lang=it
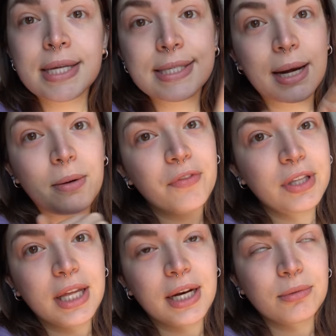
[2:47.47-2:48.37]
staremo a
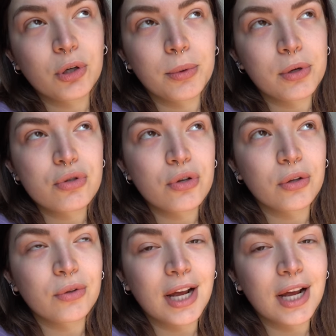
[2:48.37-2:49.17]
vedere come riuscirò ad